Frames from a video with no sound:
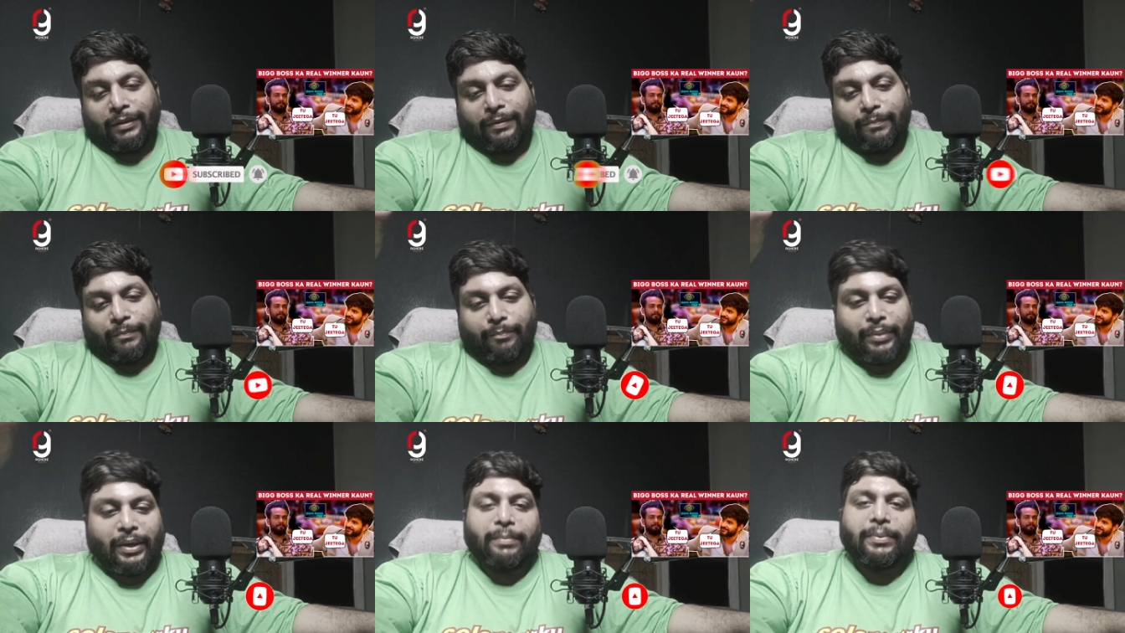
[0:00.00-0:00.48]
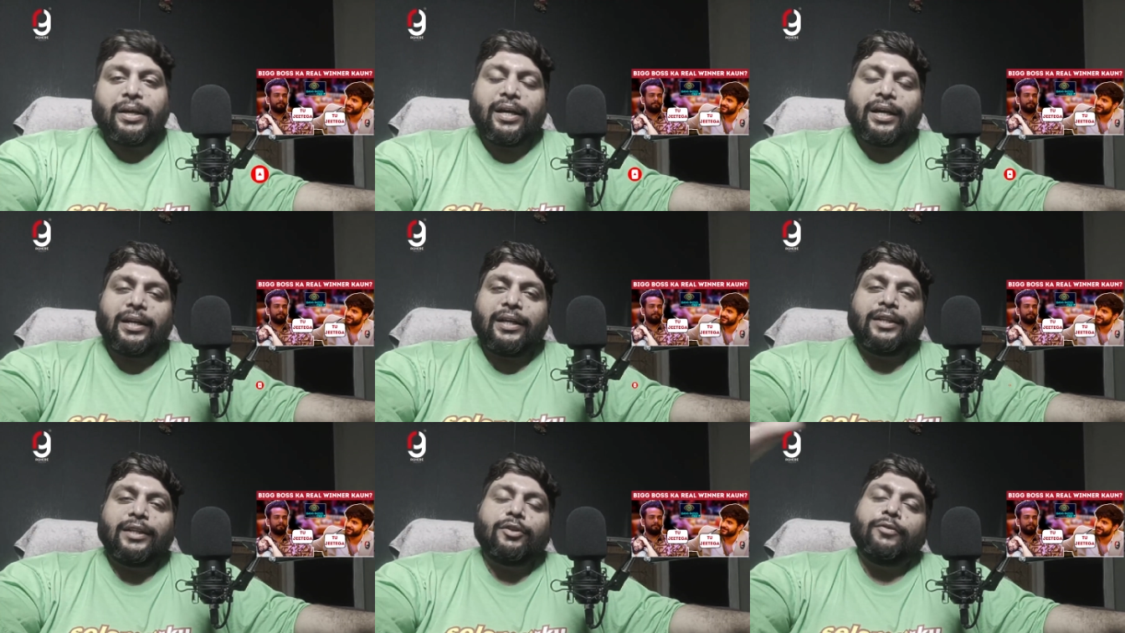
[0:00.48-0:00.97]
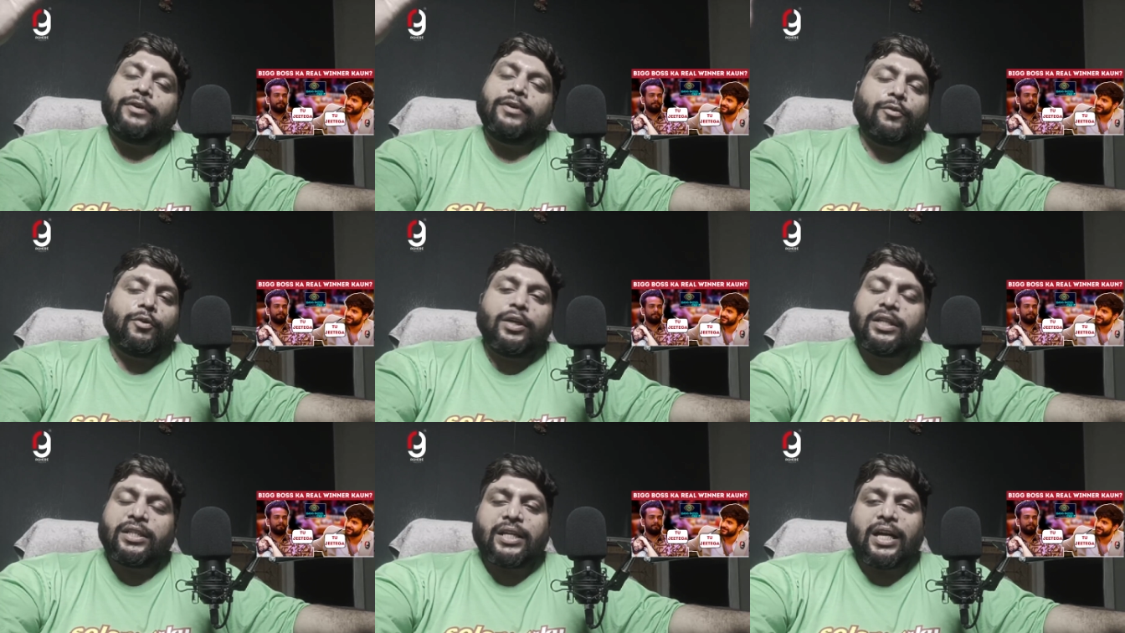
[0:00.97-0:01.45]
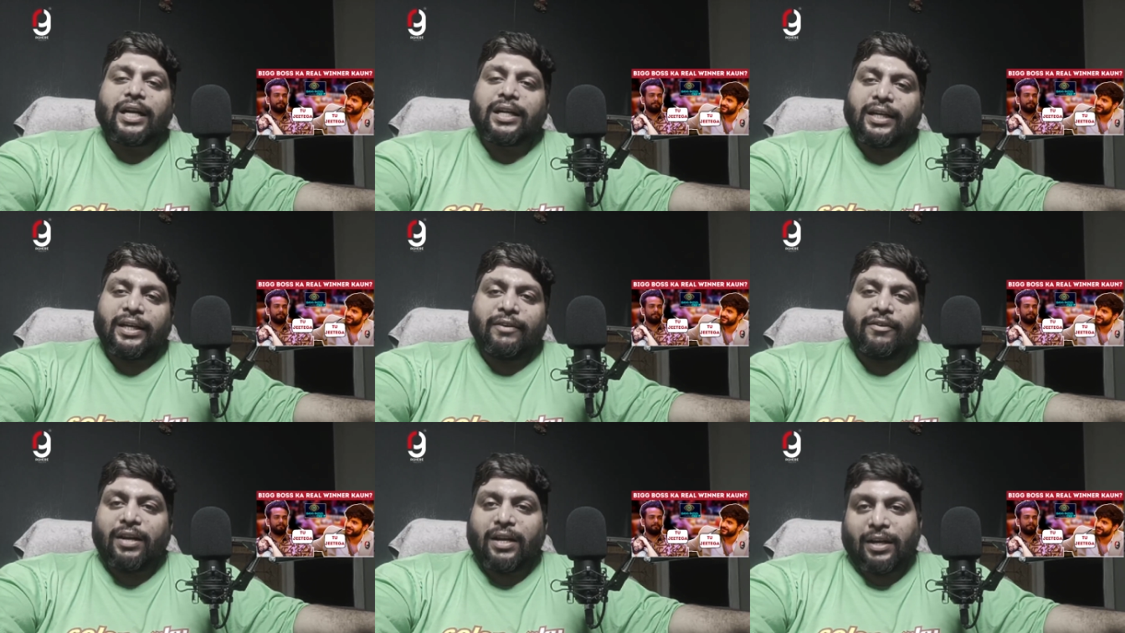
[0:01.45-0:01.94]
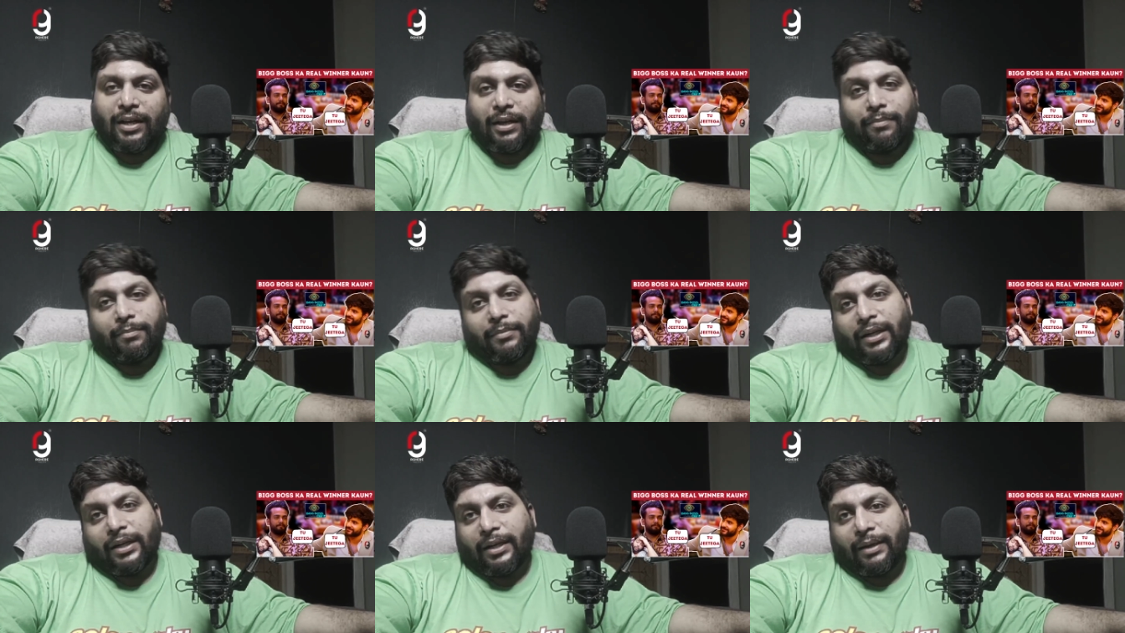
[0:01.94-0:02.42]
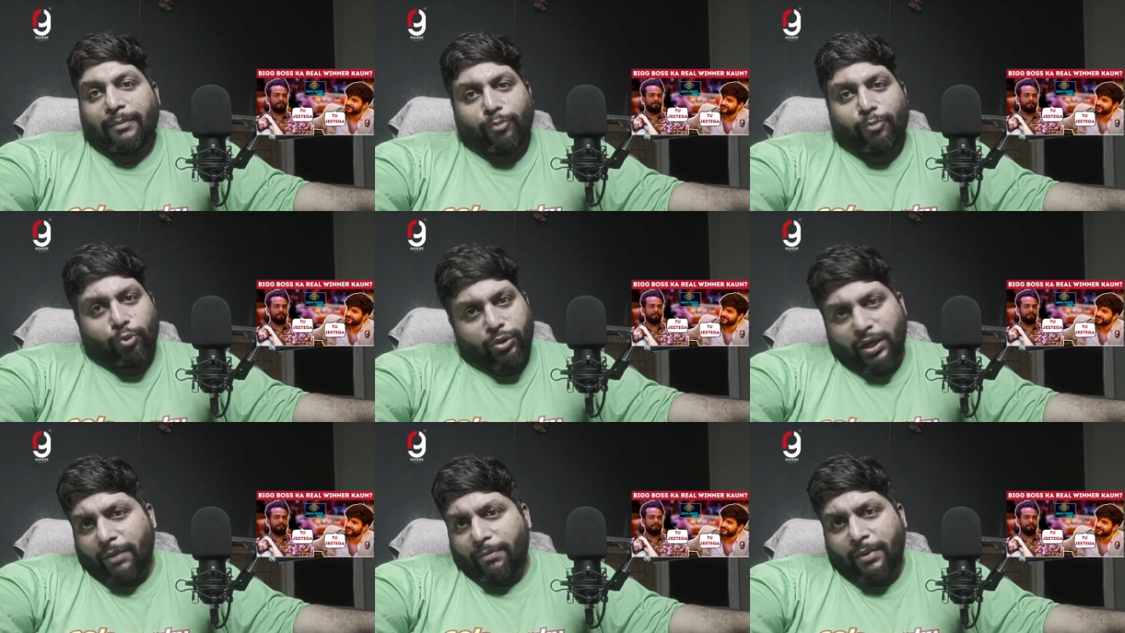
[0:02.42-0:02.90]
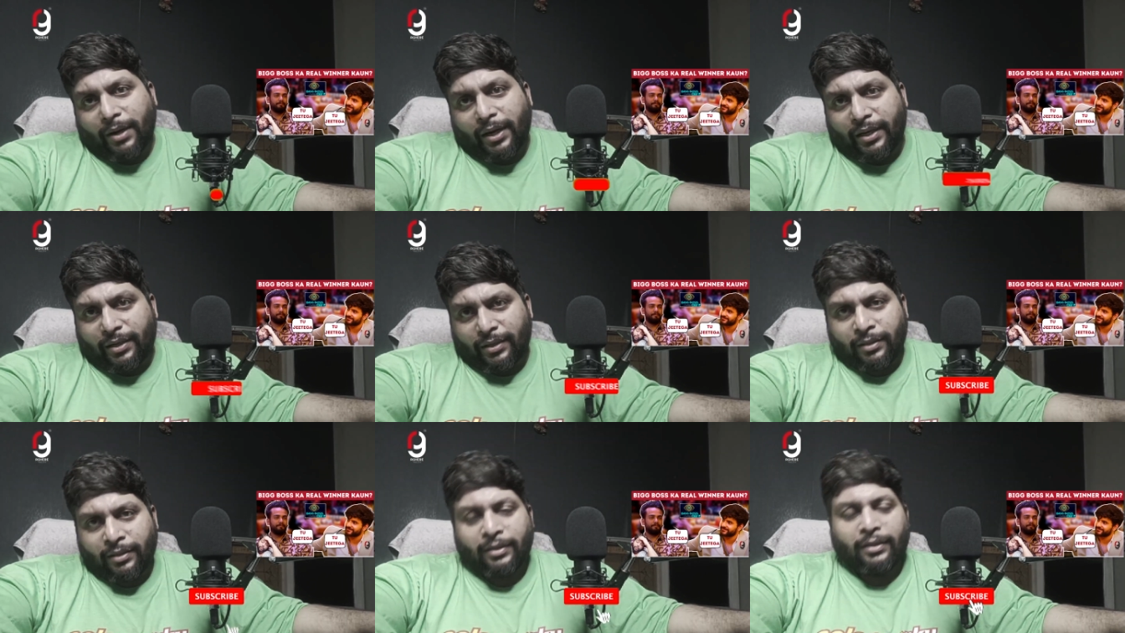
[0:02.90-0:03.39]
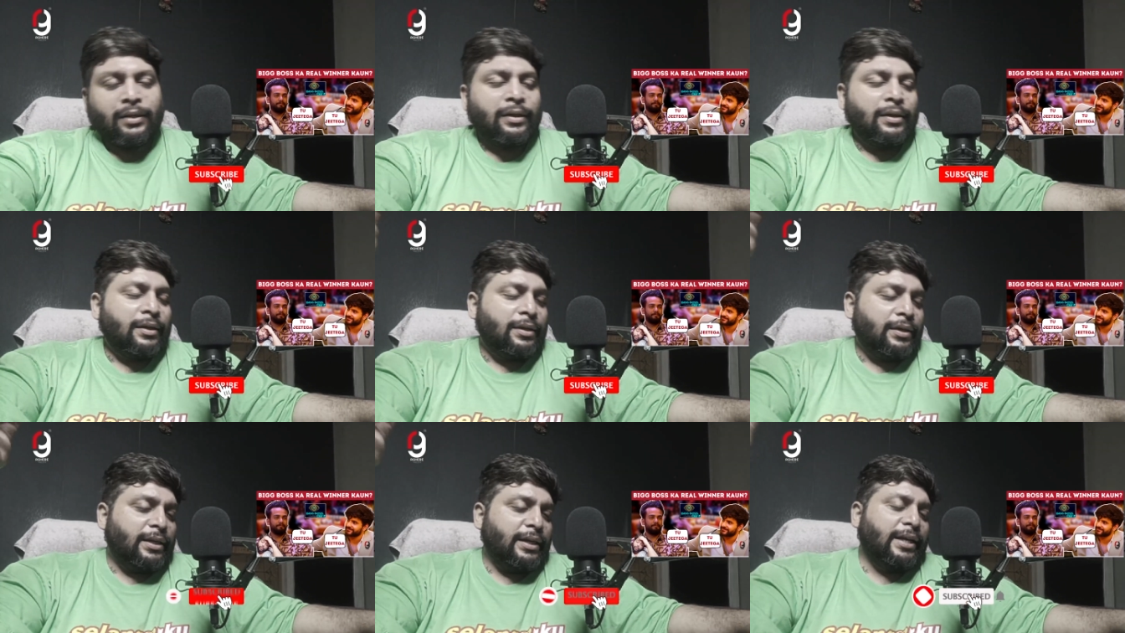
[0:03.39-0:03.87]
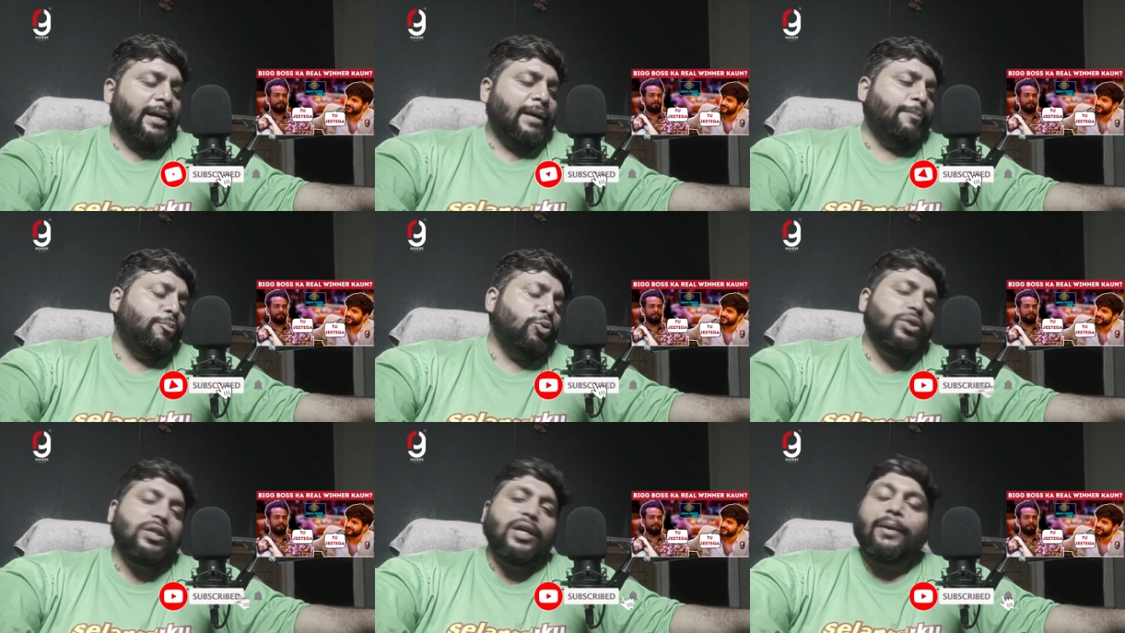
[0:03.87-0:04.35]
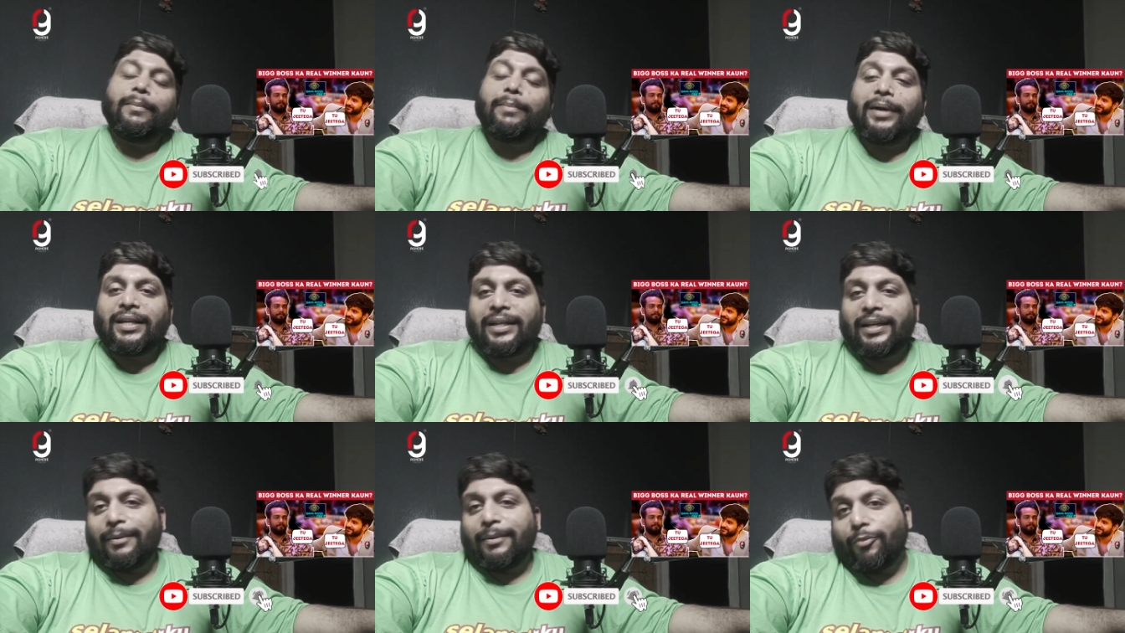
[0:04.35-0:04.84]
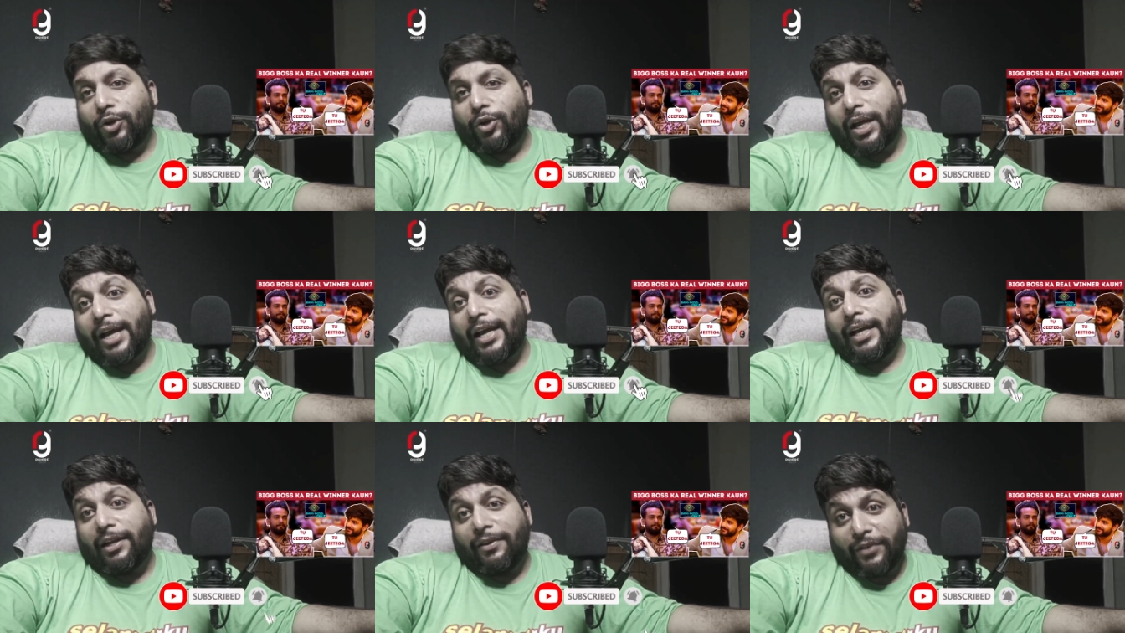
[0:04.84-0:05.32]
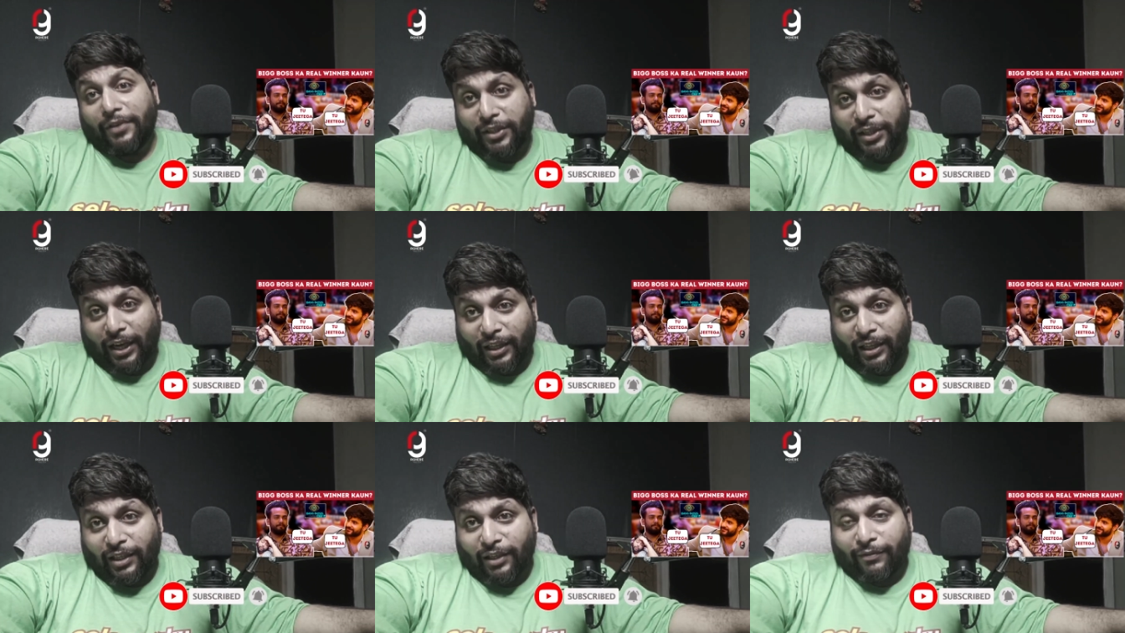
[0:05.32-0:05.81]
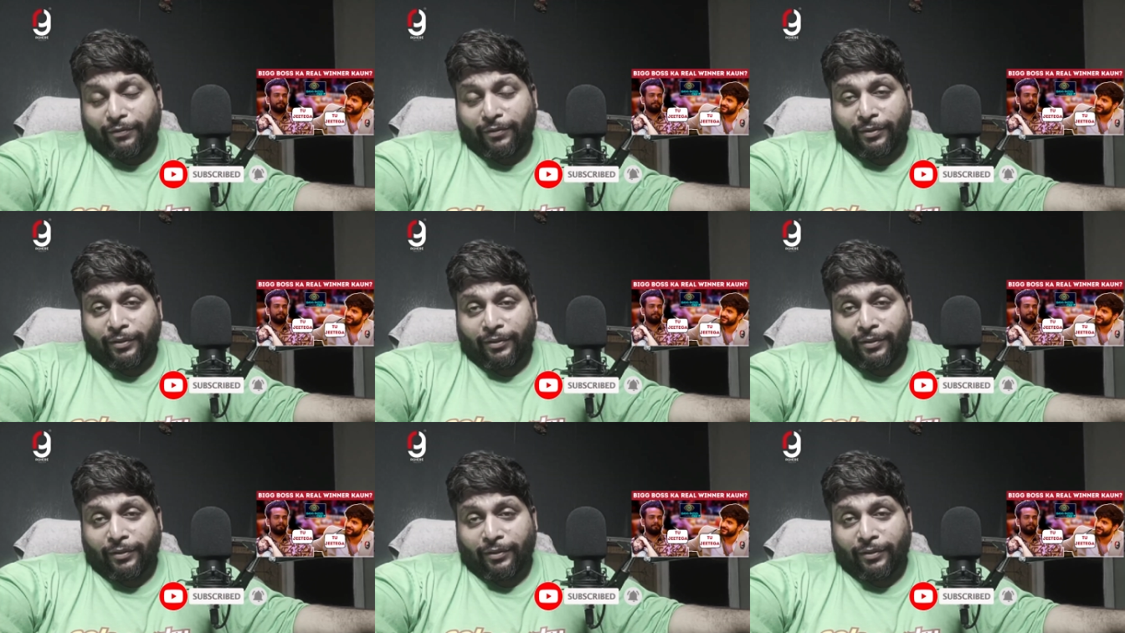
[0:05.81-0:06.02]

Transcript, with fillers: बेबिका ने तो फिर वही चाटने वाला काम करना पूजा भट्ट ठीक है पूजा भट्ट ने बोला एलविश यादव